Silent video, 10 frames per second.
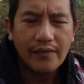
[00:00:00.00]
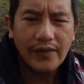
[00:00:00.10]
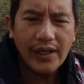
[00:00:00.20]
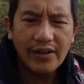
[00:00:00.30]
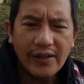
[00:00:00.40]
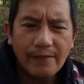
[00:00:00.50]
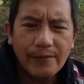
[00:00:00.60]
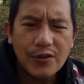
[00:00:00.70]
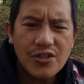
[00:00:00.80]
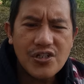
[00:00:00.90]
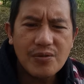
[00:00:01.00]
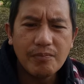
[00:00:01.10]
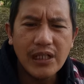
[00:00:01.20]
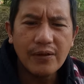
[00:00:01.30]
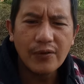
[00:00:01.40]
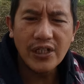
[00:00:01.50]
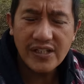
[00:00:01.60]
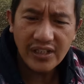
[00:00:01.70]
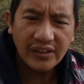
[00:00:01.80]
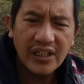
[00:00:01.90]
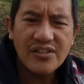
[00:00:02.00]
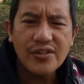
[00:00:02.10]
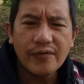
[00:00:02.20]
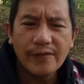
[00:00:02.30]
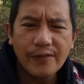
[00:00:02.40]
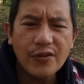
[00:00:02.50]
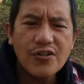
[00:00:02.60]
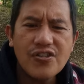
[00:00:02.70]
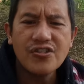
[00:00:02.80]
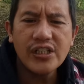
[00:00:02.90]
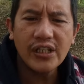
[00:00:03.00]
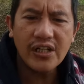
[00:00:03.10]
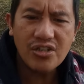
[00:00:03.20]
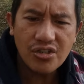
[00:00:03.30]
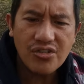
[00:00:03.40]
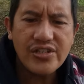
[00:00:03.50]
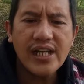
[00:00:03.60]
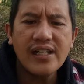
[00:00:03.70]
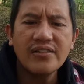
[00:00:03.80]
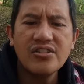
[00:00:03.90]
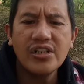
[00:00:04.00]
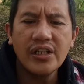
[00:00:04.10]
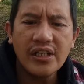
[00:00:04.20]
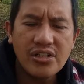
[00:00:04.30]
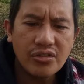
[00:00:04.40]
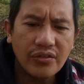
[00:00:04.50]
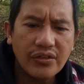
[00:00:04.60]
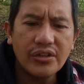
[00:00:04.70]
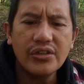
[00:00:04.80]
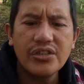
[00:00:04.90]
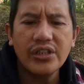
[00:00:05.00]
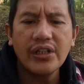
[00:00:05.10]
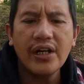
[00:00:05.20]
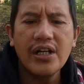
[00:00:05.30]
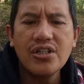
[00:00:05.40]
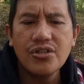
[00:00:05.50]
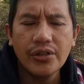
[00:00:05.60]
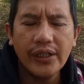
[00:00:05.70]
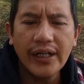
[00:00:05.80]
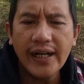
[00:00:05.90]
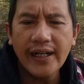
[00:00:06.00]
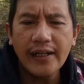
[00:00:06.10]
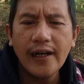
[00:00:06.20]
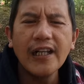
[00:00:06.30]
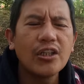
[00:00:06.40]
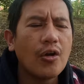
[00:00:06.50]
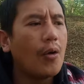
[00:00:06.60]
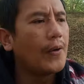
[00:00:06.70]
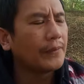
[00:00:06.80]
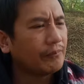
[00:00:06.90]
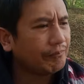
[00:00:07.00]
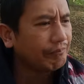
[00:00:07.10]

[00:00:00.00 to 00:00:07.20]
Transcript: They are the first believer descendants of the first generation, second generation, third generation, and gana later on,